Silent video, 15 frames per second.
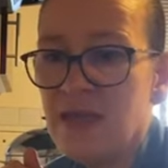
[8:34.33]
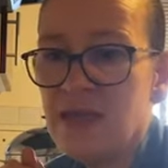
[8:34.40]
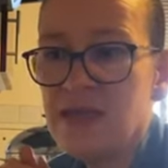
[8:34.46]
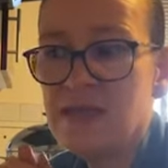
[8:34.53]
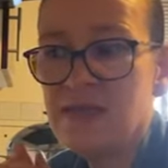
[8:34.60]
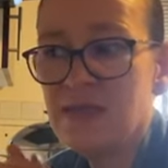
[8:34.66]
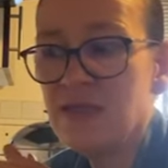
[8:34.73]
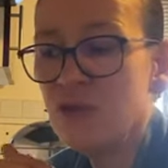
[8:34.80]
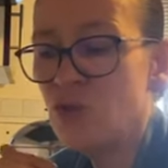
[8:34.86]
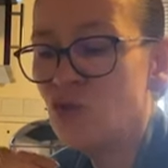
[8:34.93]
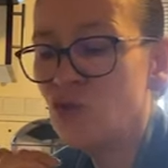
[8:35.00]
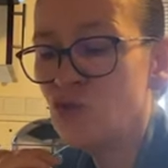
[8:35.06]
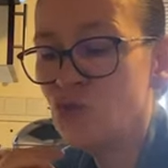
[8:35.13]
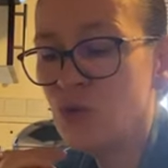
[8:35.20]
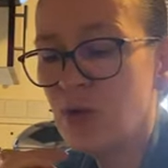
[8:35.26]
essayez de
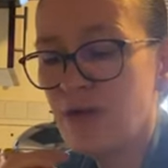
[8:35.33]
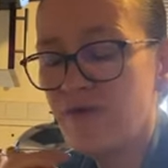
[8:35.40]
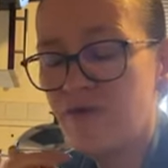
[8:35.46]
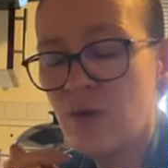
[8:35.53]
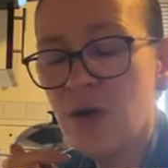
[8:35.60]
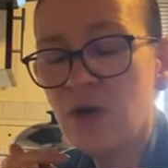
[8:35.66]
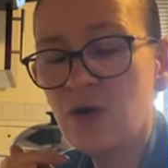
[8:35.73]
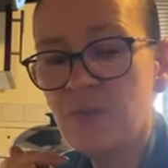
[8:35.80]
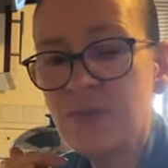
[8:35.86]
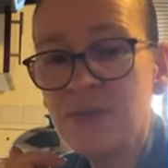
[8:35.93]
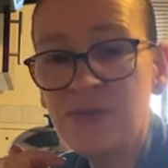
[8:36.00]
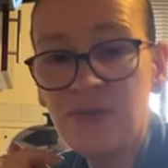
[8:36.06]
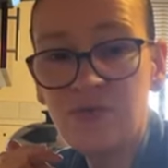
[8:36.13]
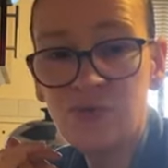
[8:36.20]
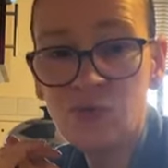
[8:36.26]
toujours avoir quand même
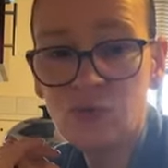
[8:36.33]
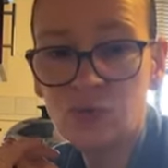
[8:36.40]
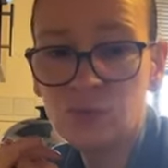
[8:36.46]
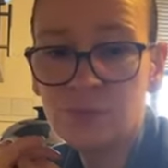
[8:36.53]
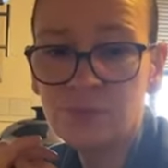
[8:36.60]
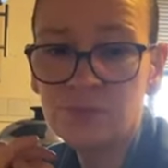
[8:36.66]
des flocons.